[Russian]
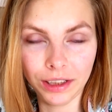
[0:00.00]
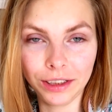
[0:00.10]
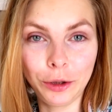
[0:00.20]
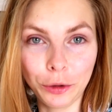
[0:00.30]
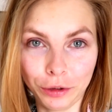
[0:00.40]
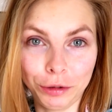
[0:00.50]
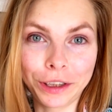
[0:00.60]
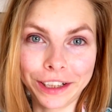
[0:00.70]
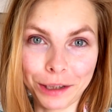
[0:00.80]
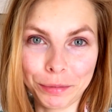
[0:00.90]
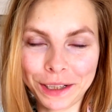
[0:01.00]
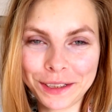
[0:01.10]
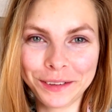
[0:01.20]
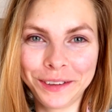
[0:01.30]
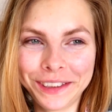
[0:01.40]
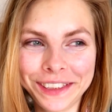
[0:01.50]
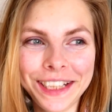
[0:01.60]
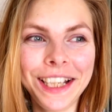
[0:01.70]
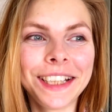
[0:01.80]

до того, как я проснулась.